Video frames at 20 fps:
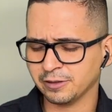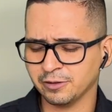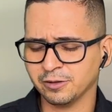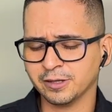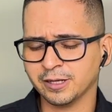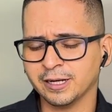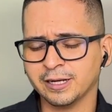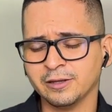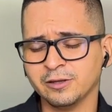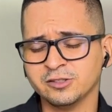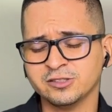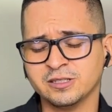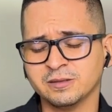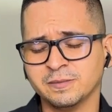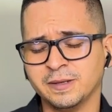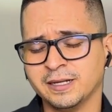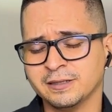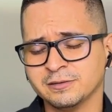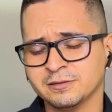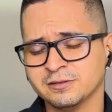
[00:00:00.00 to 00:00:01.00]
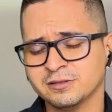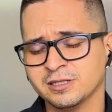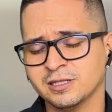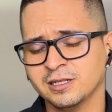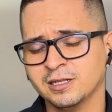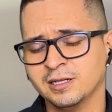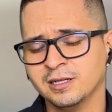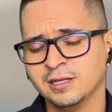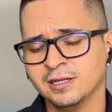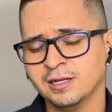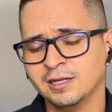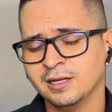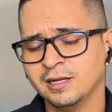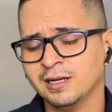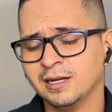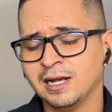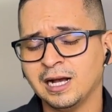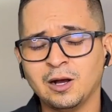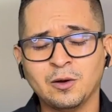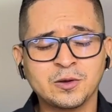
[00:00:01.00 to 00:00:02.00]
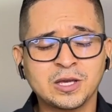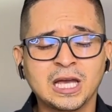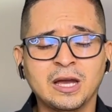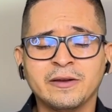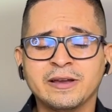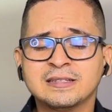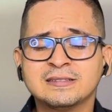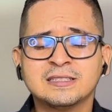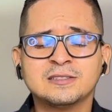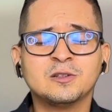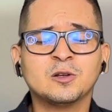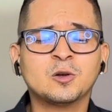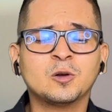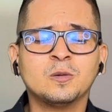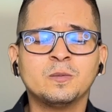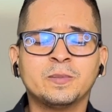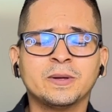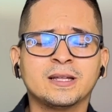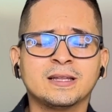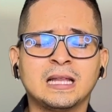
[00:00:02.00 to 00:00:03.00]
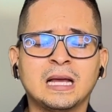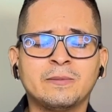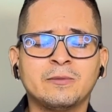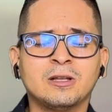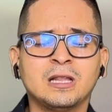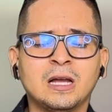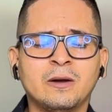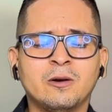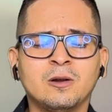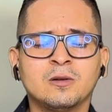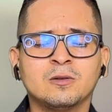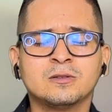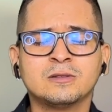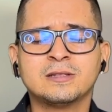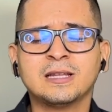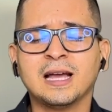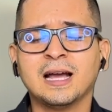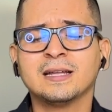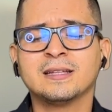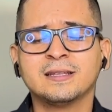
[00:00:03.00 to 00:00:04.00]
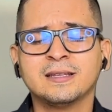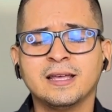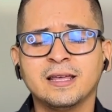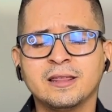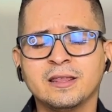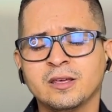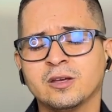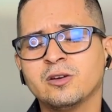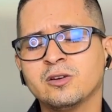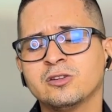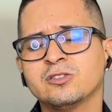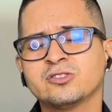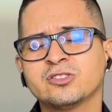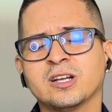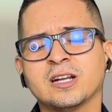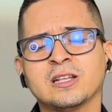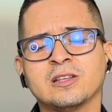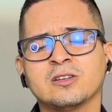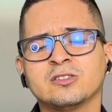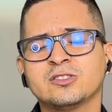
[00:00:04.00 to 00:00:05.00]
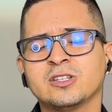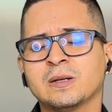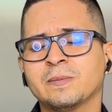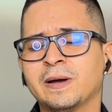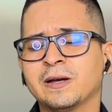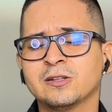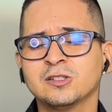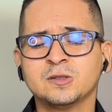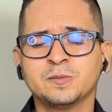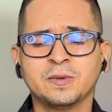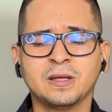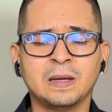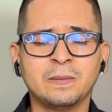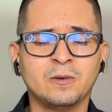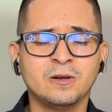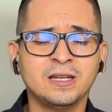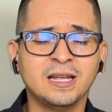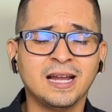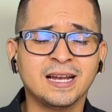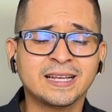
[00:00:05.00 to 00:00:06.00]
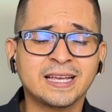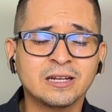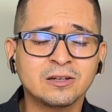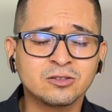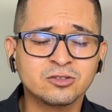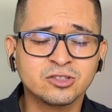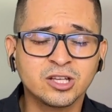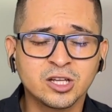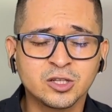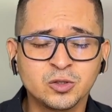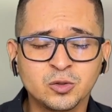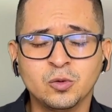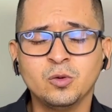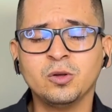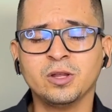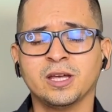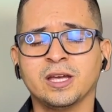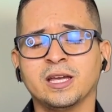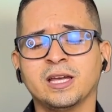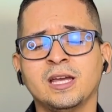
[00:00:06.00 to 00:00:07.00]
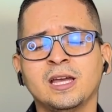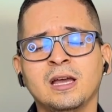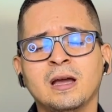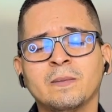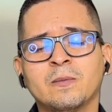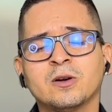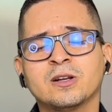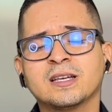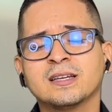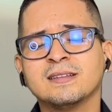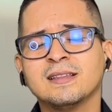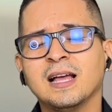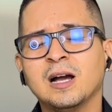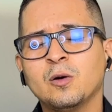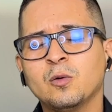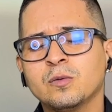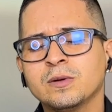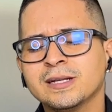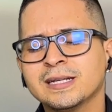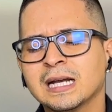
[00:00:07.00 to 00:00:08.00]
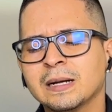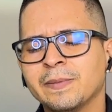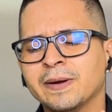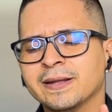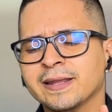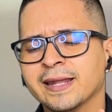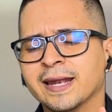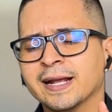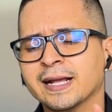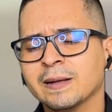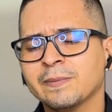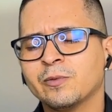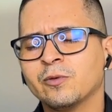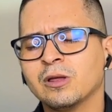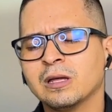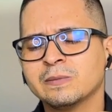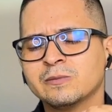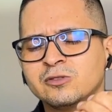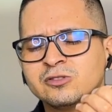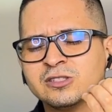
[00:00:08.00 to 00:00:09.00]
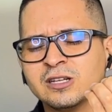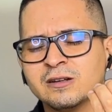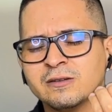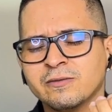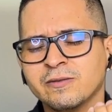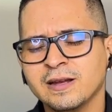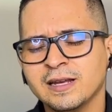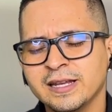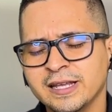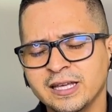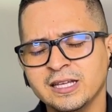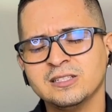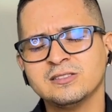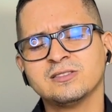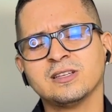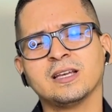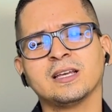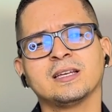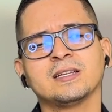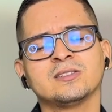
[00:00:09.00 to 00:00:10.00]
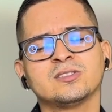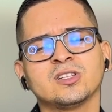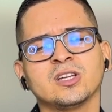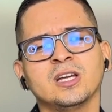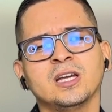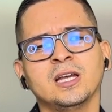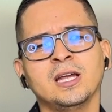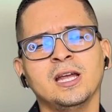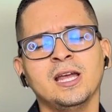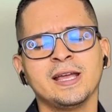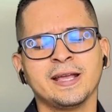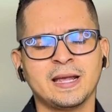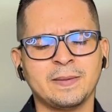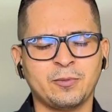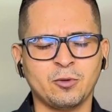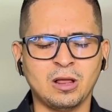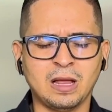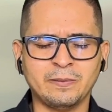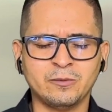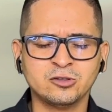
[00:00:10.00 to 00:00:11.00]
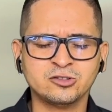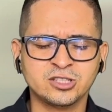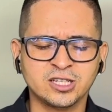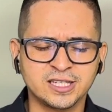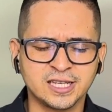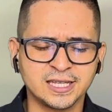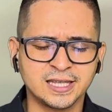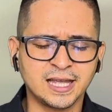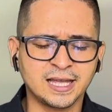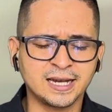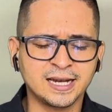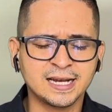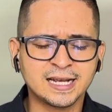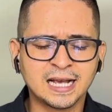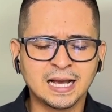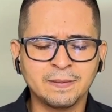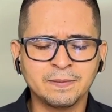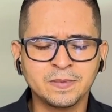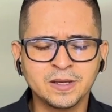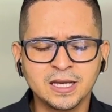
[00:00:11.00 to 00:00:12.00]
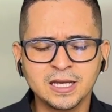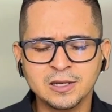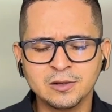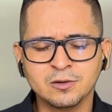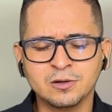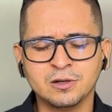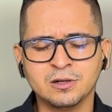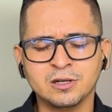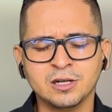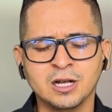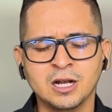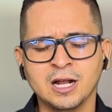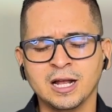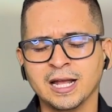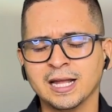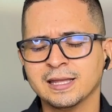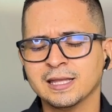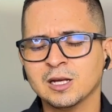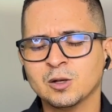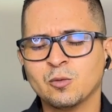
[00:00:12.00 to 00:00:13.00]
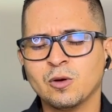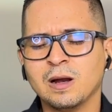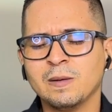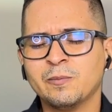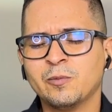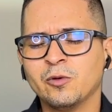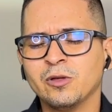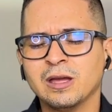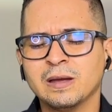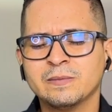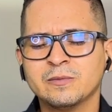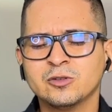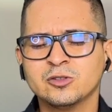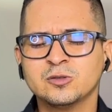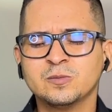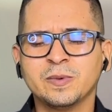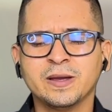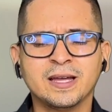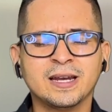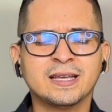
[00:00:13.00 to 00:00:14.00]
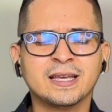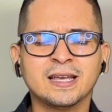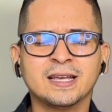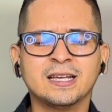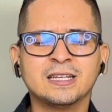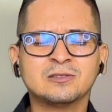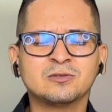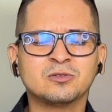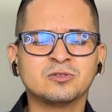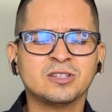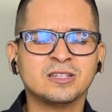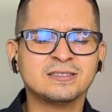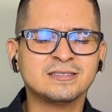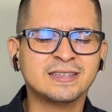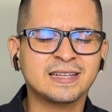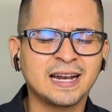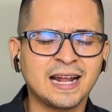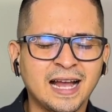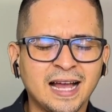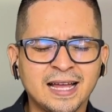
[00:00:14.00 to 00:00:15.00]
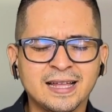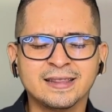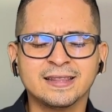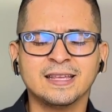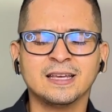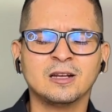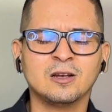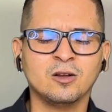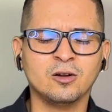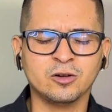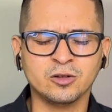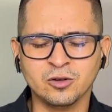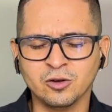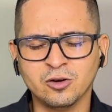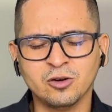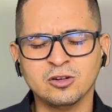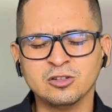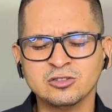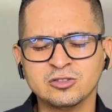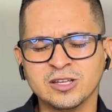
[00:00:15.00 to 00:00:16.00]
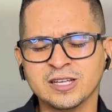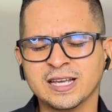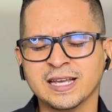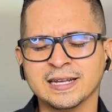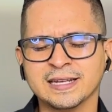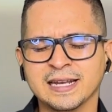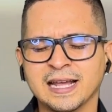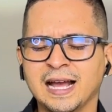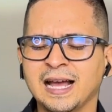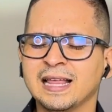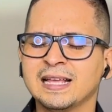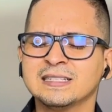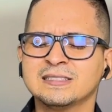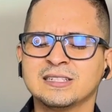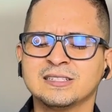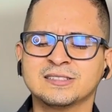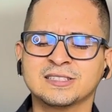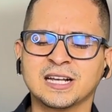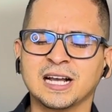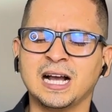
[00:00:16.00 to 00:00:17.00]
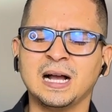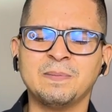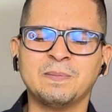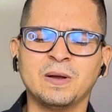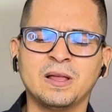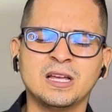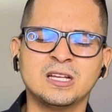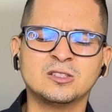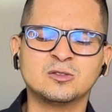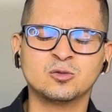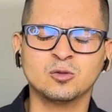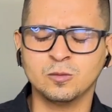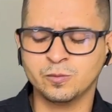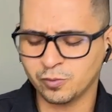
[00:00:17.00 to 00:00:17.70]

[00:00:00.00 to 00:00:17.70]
queridos hermanos. Aunque a veces no comprendamos la voluntad de Dios, queridos hermanos, pidámosle al que nos ayude, porque es la única manera que podemos ser felices, que podamos allanar el camino en el cual podemos ver que Jesús es grande, glorioso y que nada se escapa de su